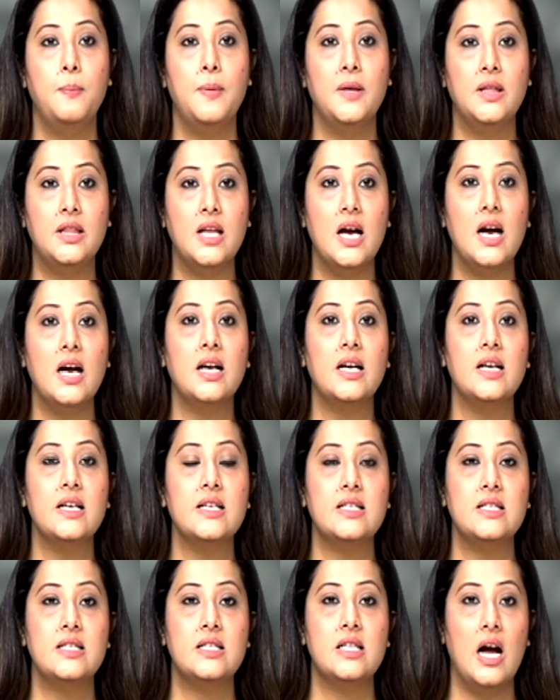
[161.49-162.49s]
पिता के
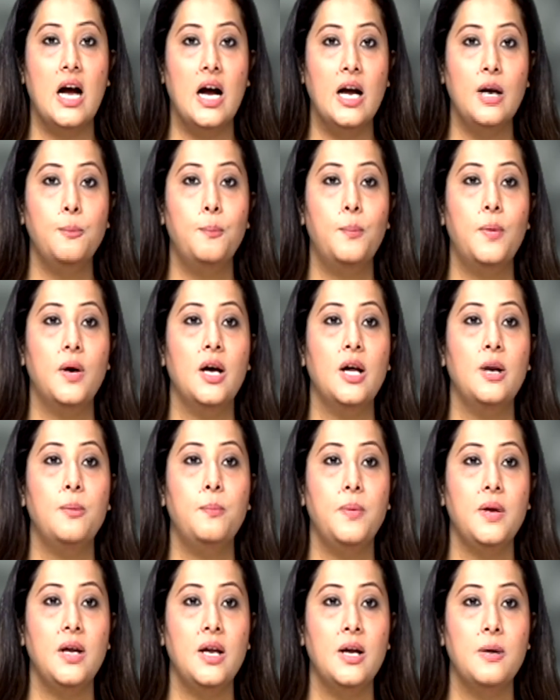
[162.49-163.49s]
स्थान पर
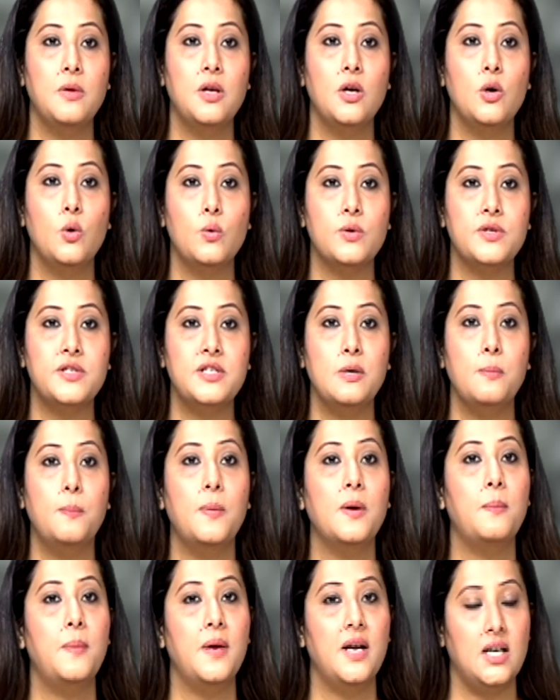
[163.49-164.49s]
पीएम की कुर्सी
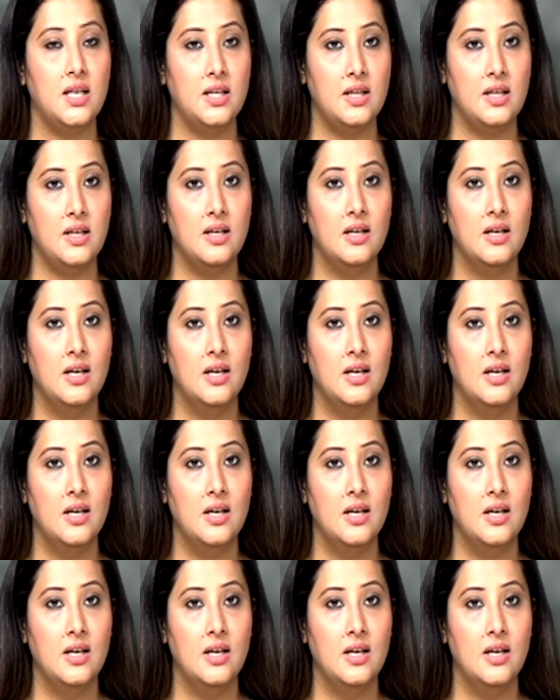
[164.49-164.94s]
पर बैठी थी